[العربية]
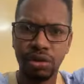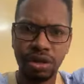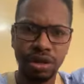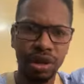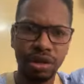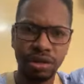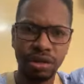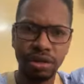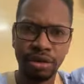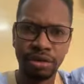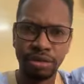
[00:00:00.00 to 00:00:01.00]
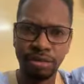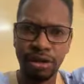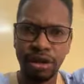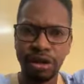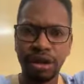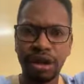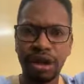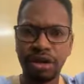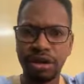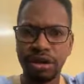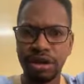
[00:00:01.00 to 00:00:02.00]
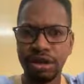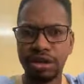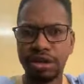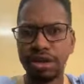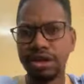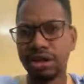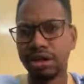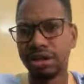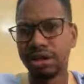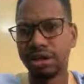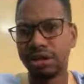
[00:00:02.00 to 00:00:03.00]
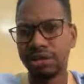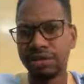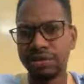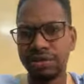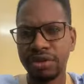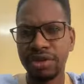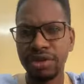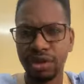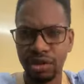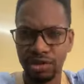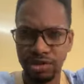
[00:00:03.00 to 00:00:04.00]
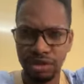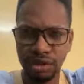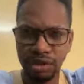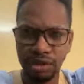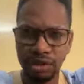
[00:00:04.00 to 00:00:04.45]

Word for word: ووضح بعض النقاط اللي اللي تخص